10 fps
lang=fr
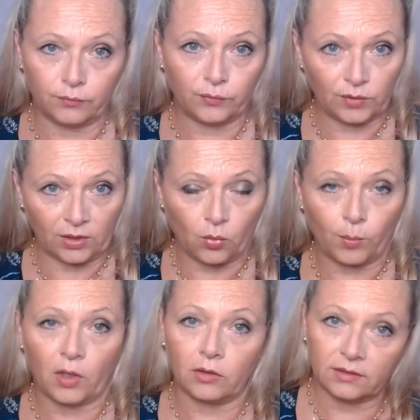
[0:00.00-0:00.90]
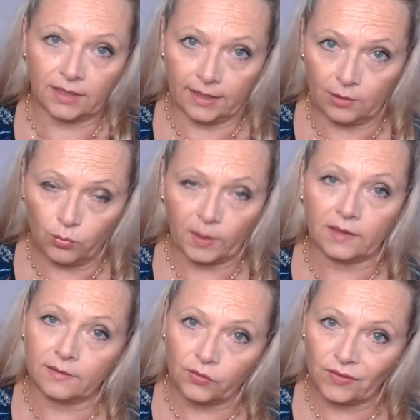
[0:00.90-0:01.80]
vous voulez comprendre, et le
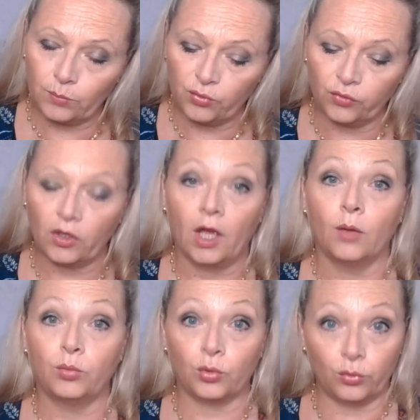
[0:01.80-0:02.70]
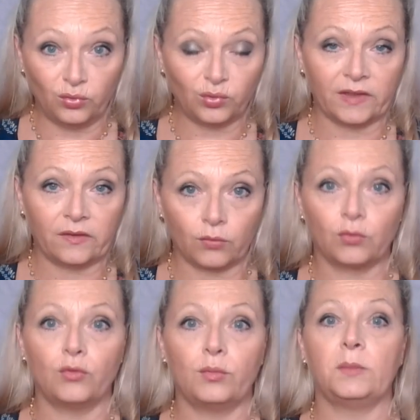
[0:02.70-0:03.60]
printemps c'est plus pour le
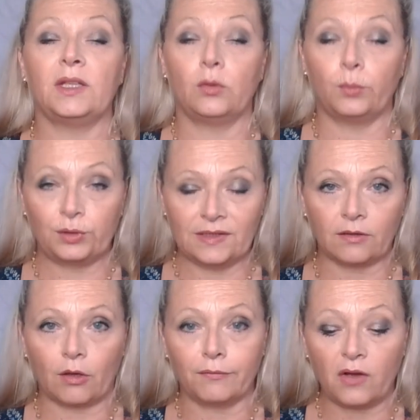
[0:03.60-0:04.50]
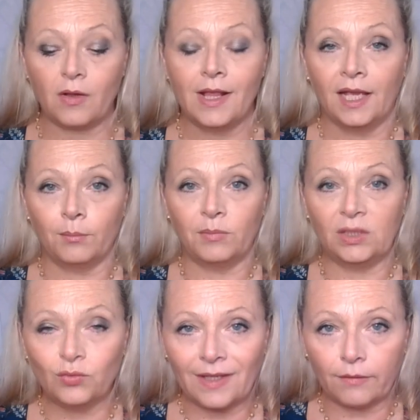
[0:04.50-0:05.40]
nourrisson, le bébé, le petit enfant. Mais
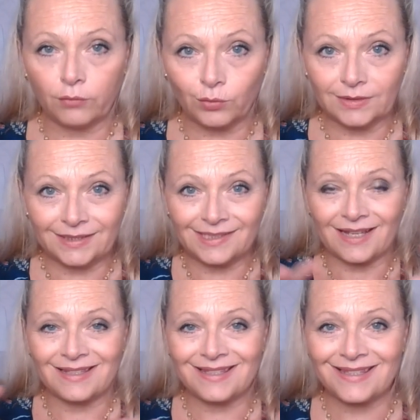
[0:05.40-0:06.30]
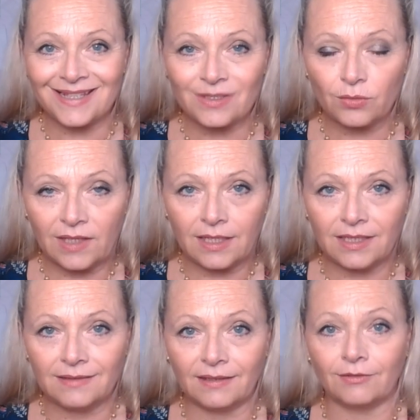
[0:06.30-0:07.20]
nous avons aussi cette
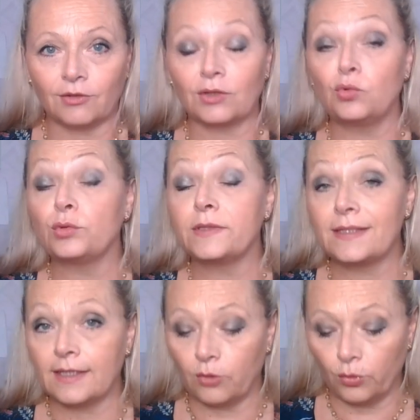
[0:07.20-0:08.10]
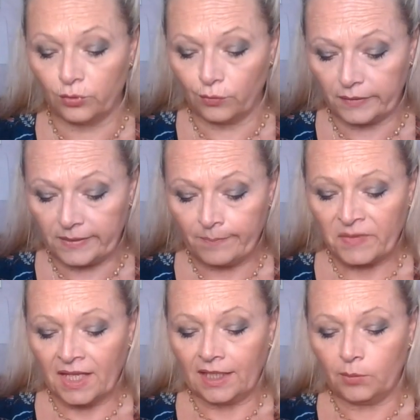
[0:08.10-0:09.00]
saisonnalité dans nos cycles de vie.
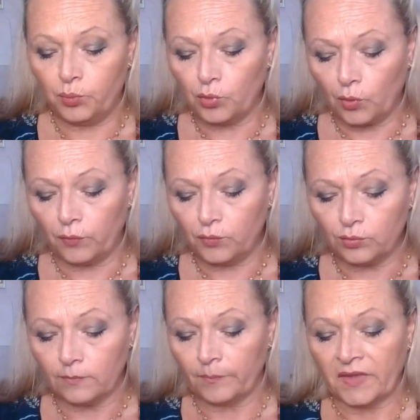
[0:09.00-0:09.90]
Et pour vous,